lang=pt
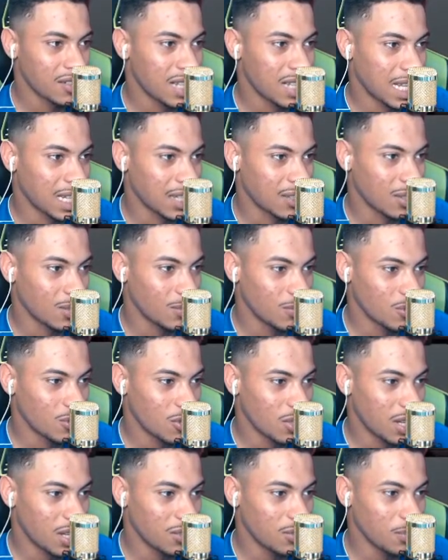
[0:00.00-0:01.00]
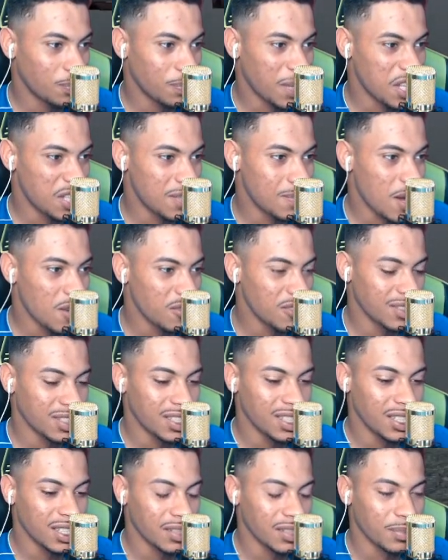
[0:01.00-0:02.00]
estamos jogando um paintballzinho aqui.
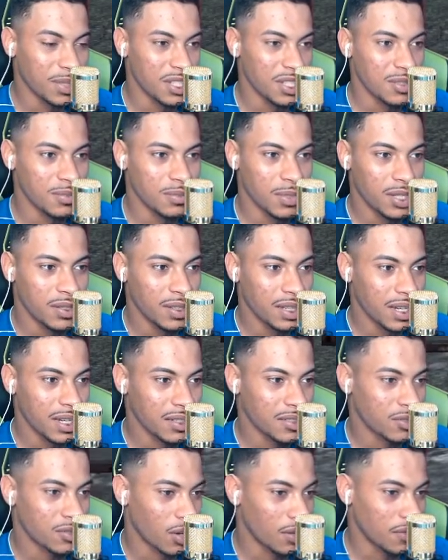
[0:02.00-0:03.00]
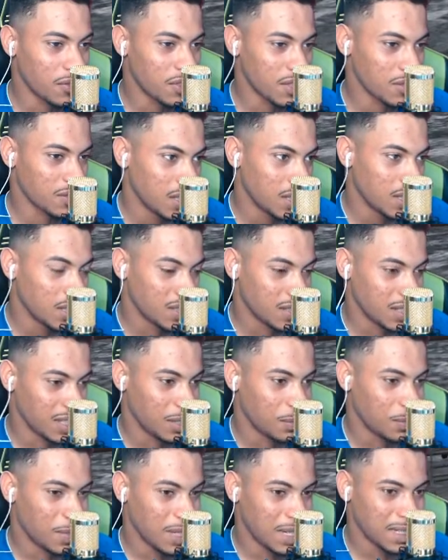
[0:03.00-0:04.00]
Paintball é airsoft, airsoft. Isso aqui
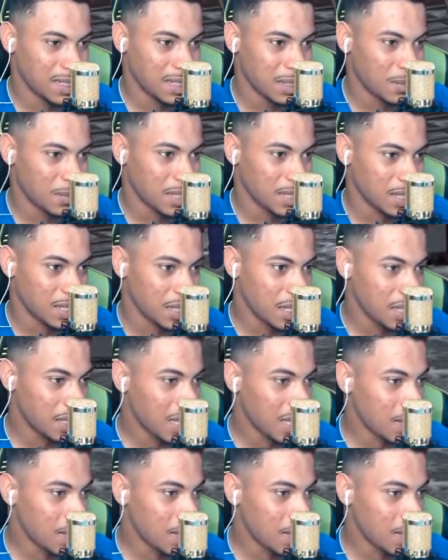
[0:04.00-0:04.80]
parece ser massa. Eita!